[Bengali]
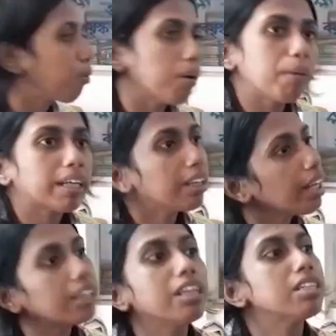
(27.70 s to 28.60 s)
তোমার মাকে
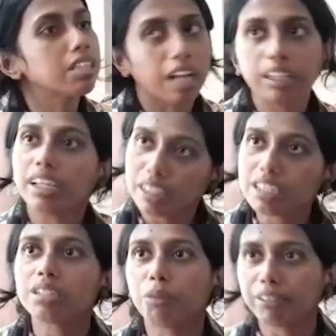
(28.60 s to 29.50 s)
দেখতেছি না
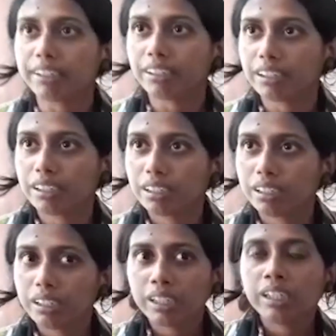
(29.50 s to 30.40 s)
দেখতেছি বলেন
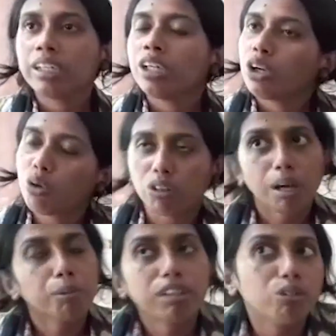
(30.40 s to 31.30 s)

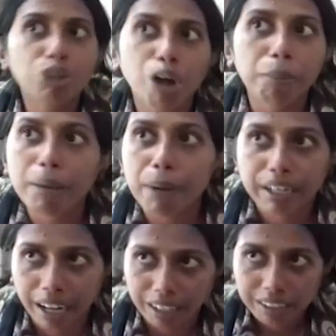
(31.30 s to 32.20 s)
কথা বলতে তো সবাই
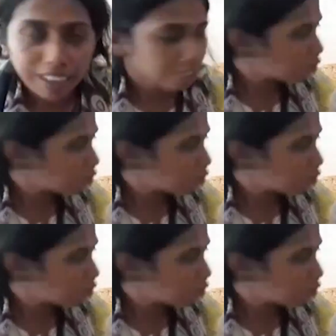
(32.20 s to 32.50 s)
পারে না এই